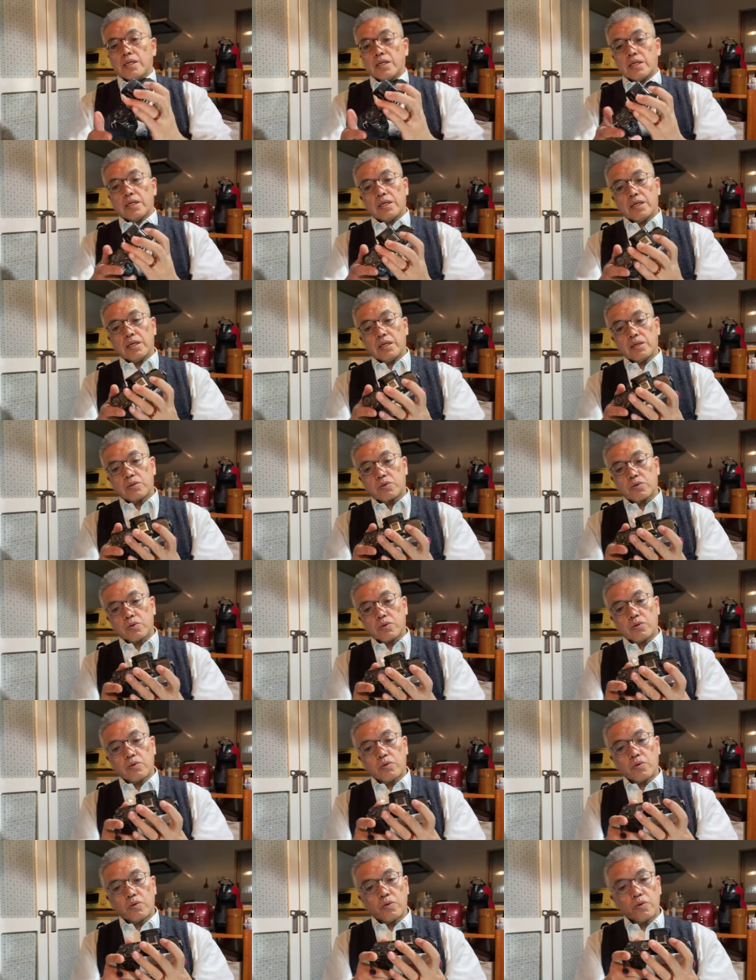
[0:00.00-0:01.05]
えーと、と
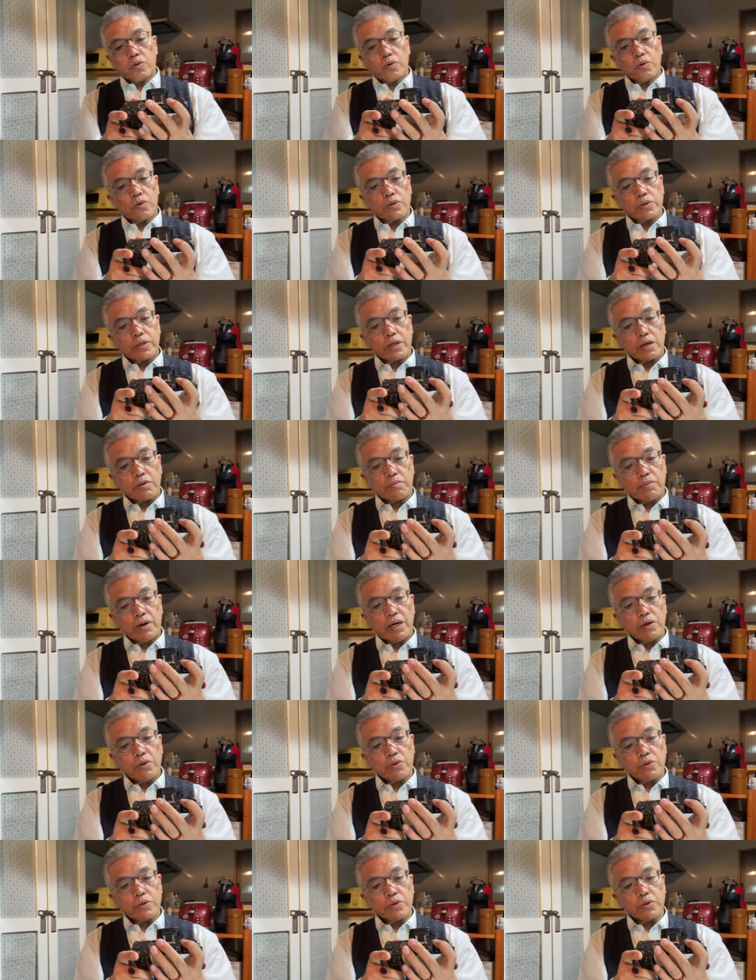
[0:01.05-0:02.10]
おそらく前
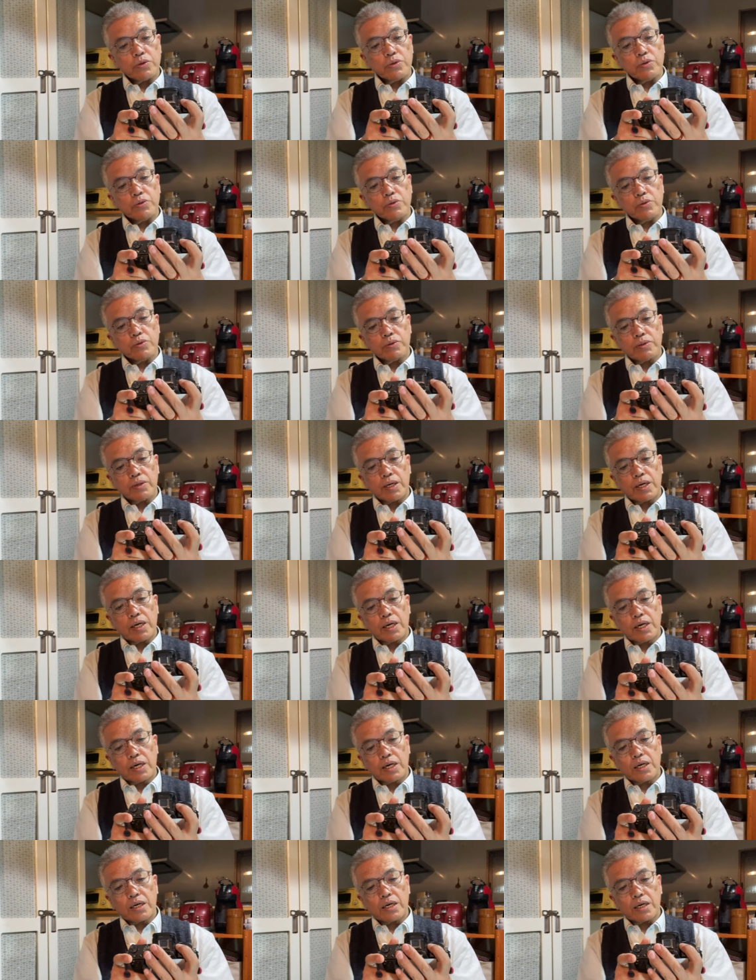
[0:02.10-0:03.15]
の所有
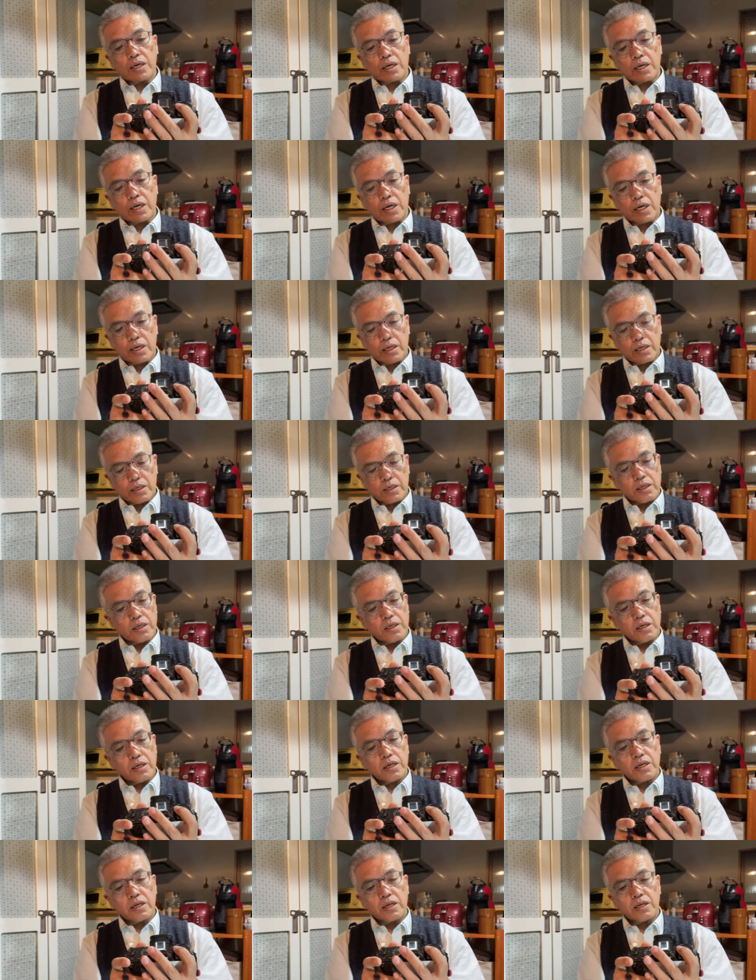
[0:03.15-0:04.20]
者
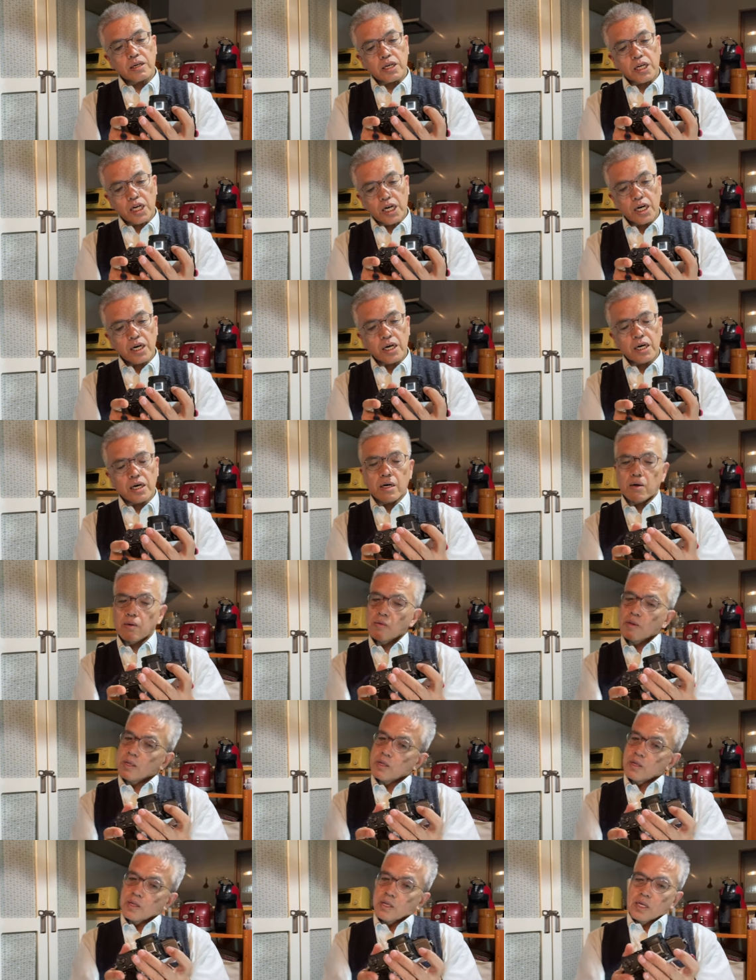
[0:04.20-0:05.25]
が、
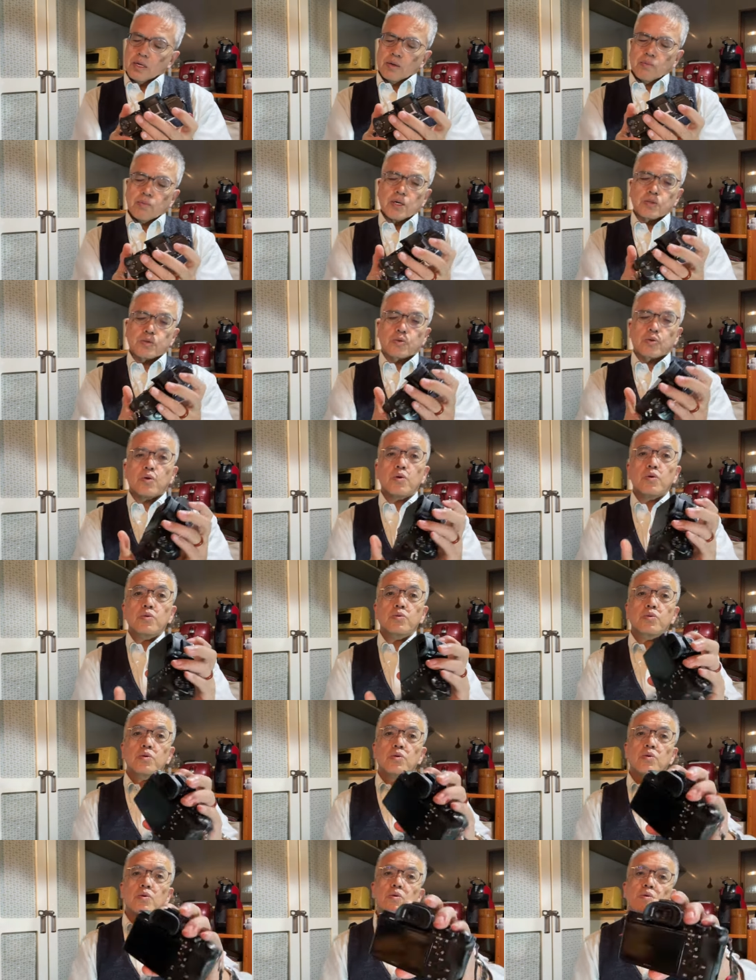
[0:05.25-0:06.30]
まあ、相
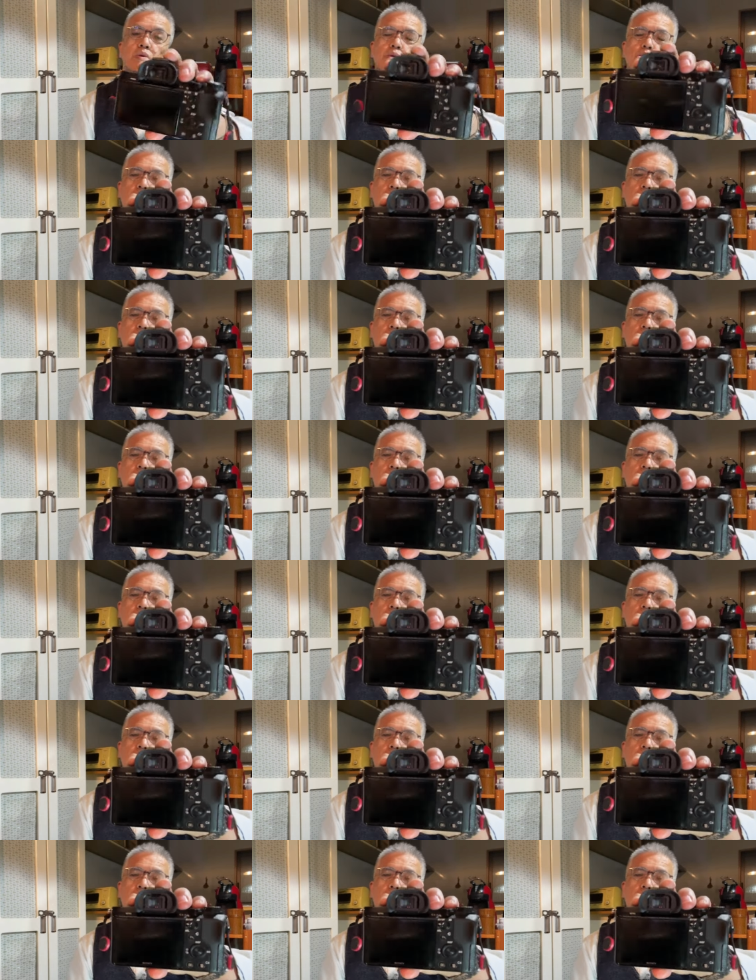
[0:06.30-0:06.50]
当